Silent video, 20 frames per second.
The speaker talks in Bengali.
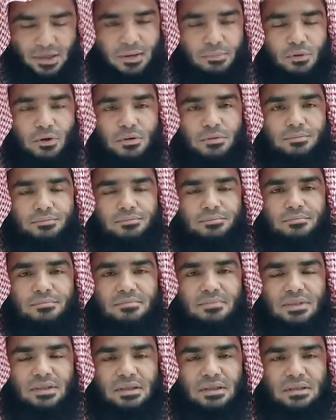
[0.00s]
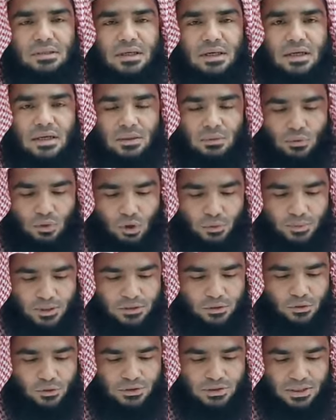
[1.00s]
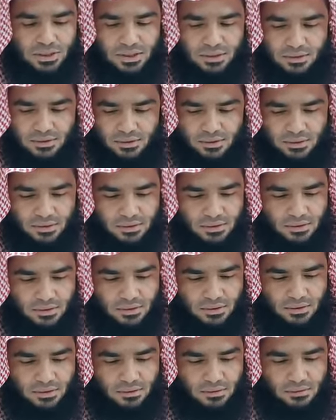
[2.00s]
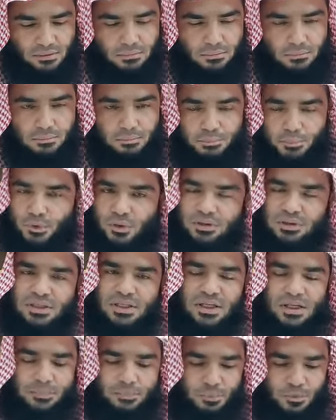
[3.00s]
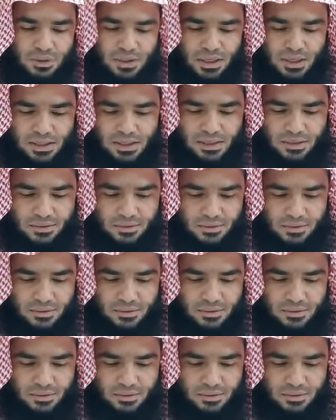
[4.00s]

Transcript: এবং তার অবাধ্যতার পথকে পরিহারের